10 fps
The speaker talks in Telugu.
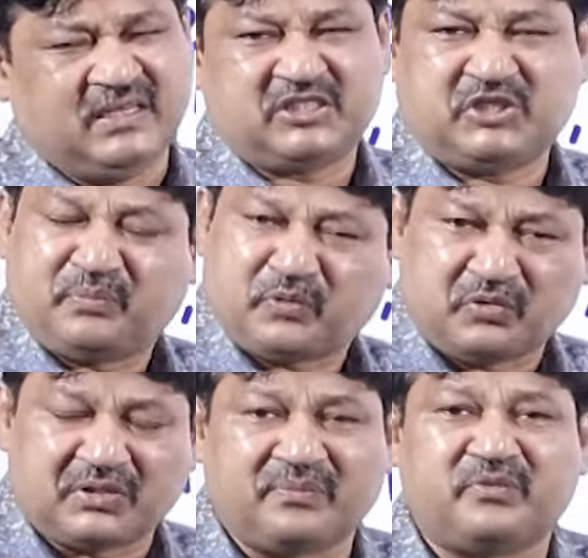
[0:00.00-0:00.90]
ఇలా
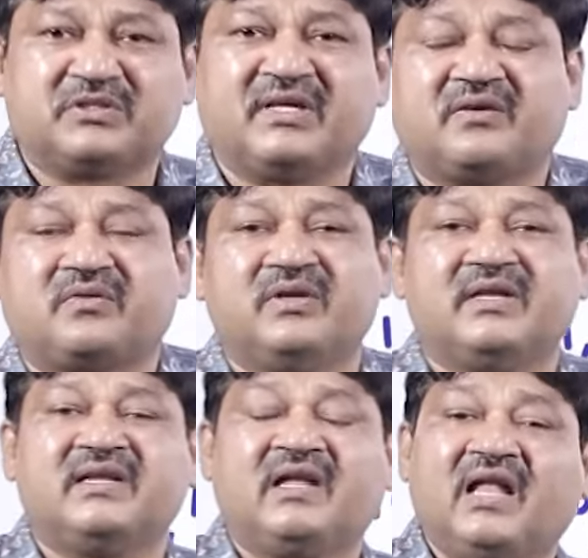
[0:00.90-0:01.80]
చెప్పుకుంటా పోతే
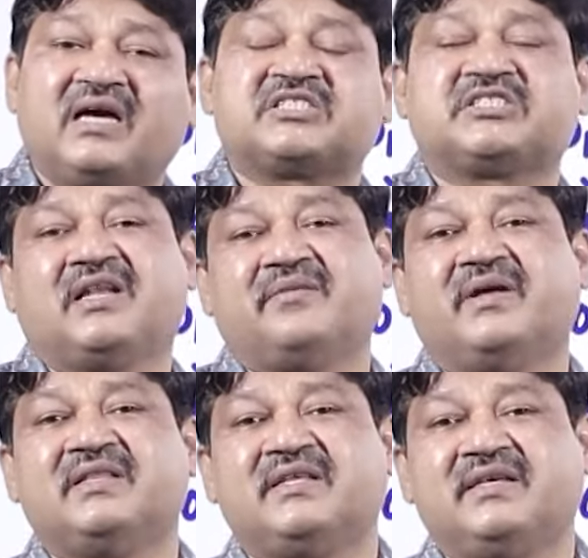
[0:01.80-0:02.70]
కొన్ని లక్షల
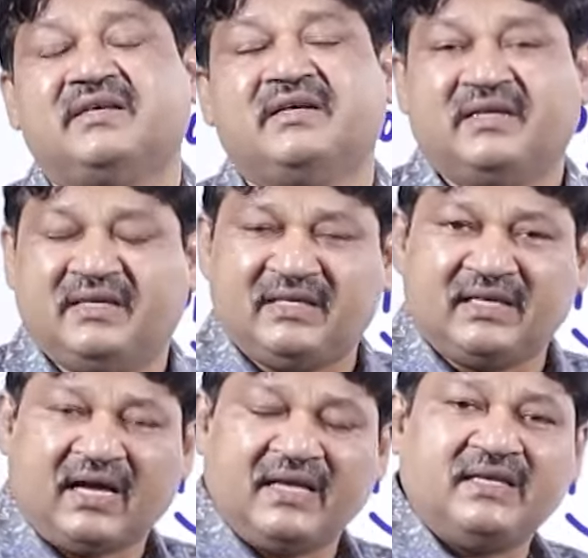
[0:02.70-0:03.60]
మంది ఈ
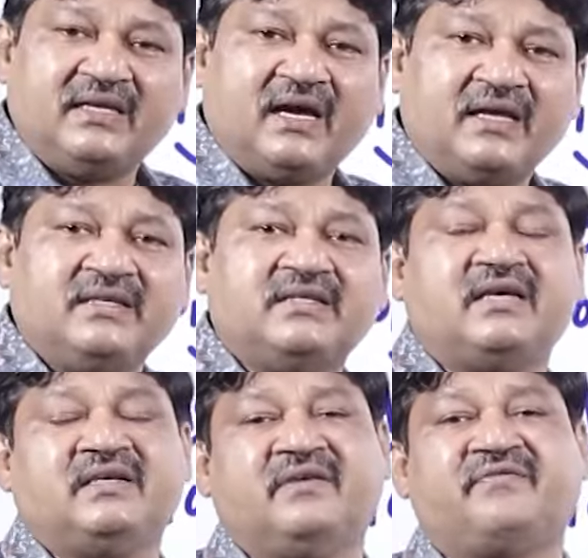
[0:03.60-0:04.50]

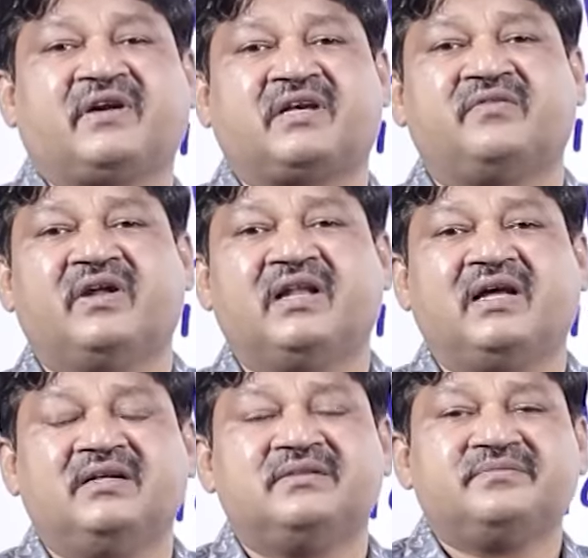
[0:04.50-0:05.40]
ఐఐఏ ఎఫెక్ట్ వల్ల
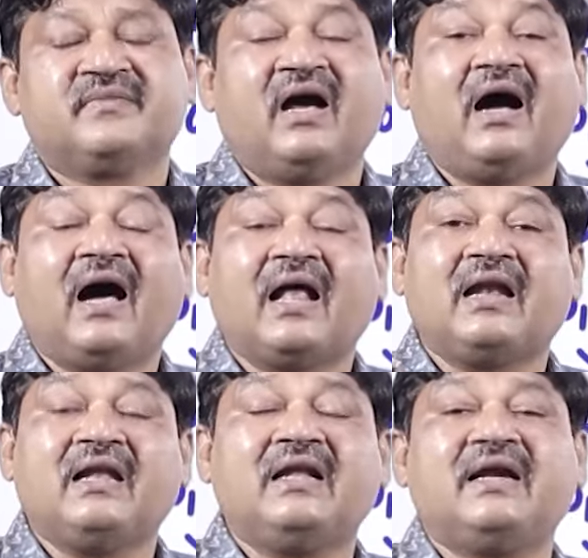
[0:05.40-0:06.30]

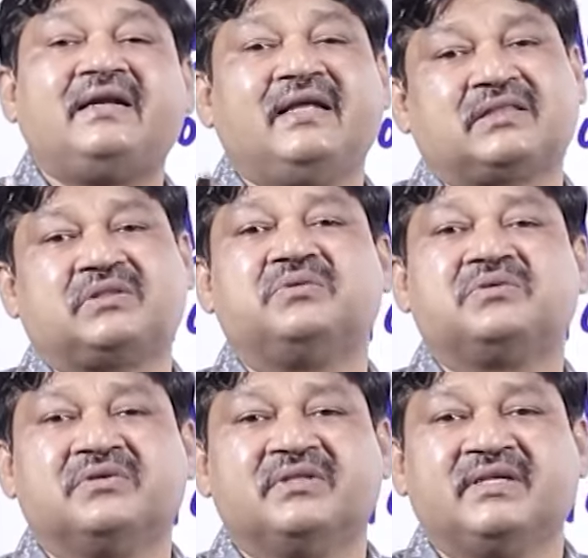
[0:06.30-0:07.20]
అర్లీ డెత్
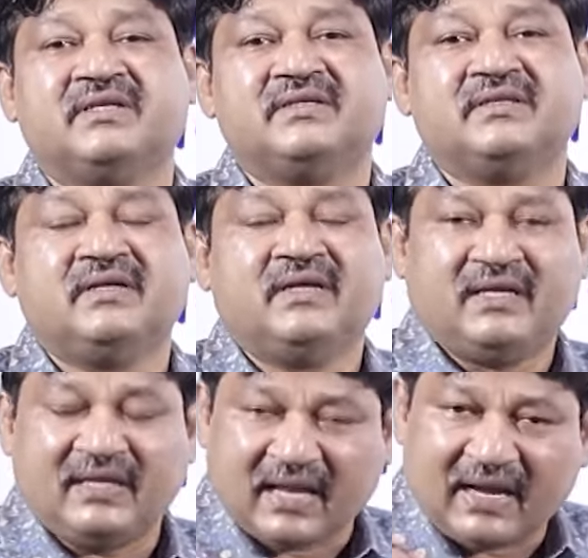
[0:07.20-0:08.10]
ఉంటుంది
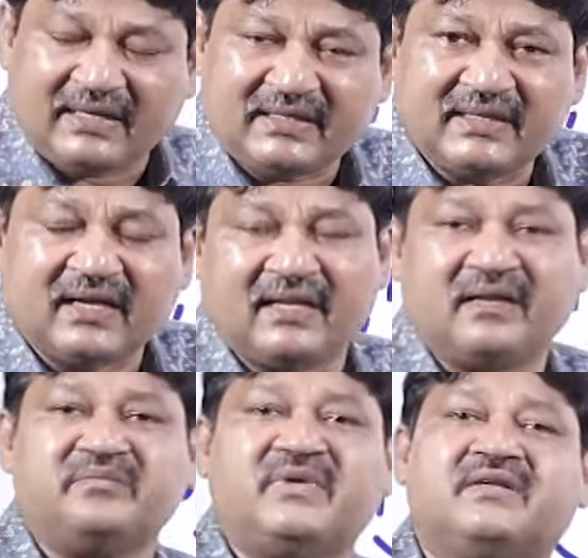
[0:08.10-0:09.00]
ఈ నైన్టీన్ అనే
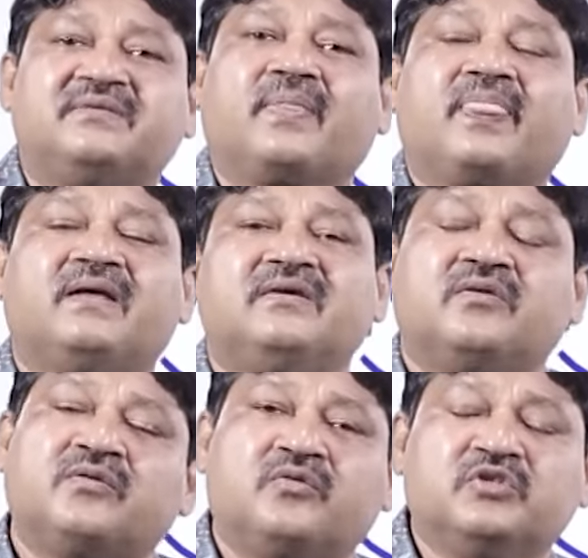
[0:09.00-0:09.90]
నంబరు
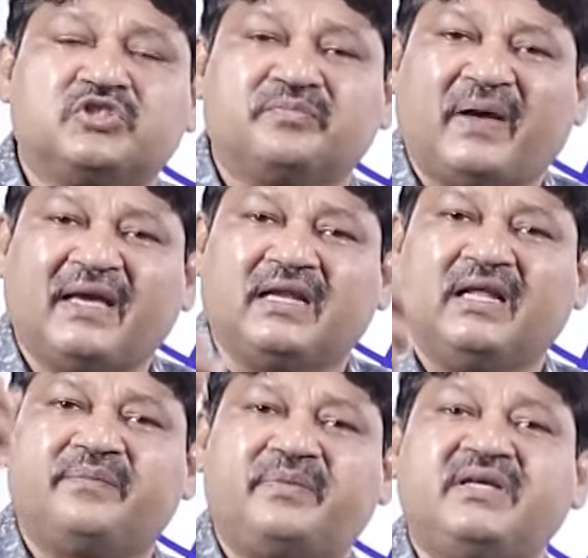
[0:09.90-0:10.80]
కొంచెం పైకి
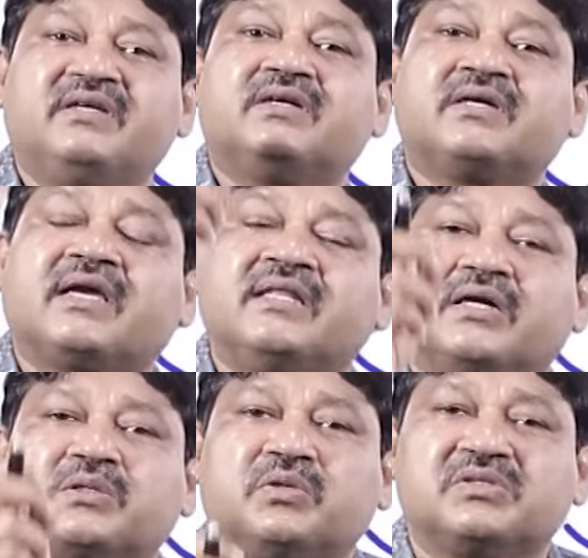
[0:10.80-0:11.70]
లేపి
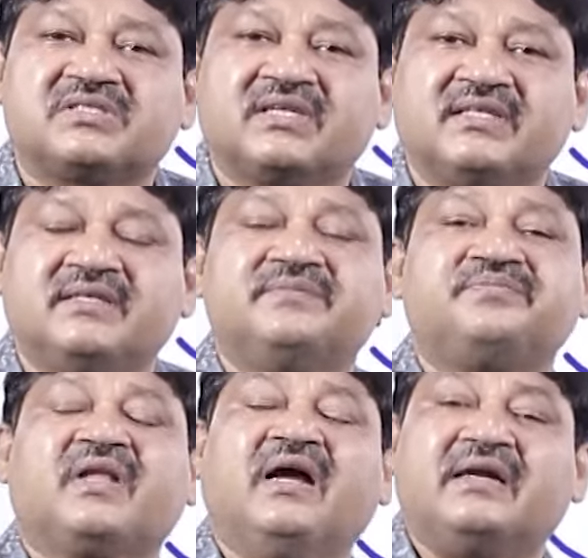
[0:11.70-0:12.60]
కిందకు తోస్తుంది
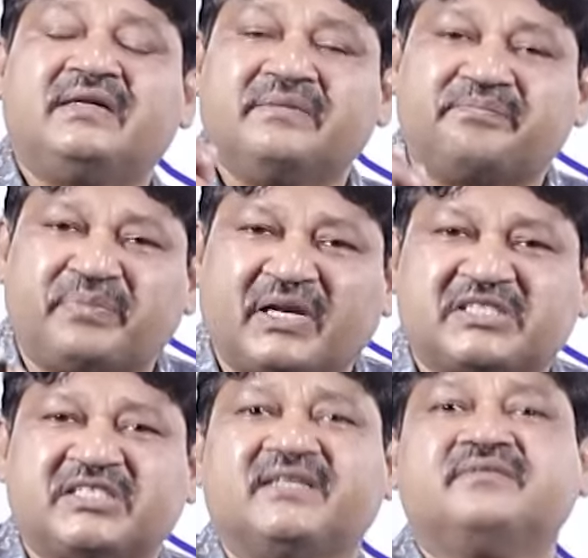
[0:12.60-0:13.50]

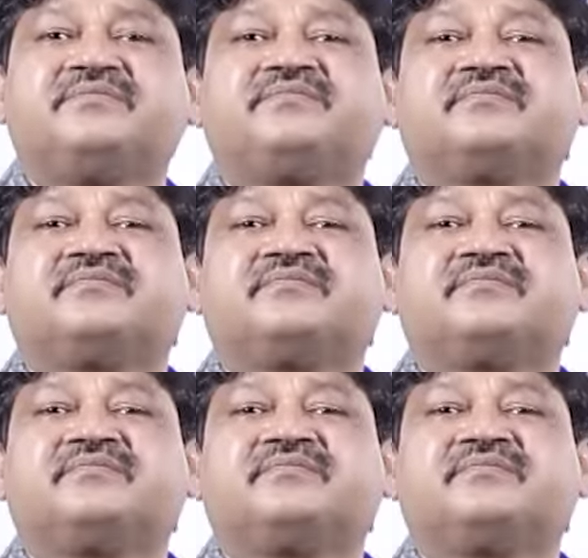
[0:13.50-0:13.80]
డిప్రెషన్